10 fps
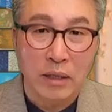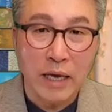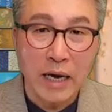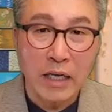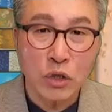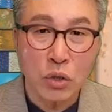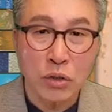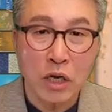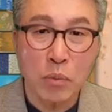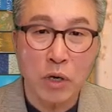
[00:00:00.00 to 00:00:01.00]
내가 한
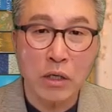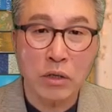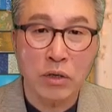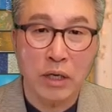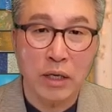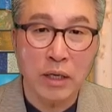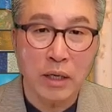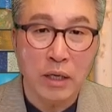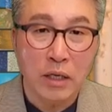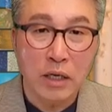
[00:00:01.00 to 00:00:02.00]
천사를 보낼
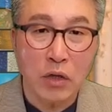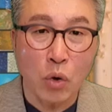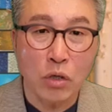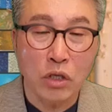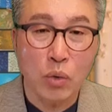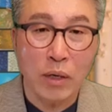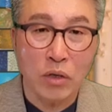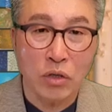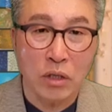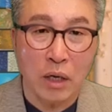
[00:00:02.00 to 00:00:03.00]
터이니 그가 너를 인도할
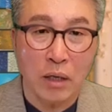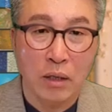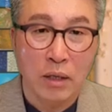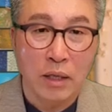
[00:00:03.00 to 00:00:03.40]
것이다.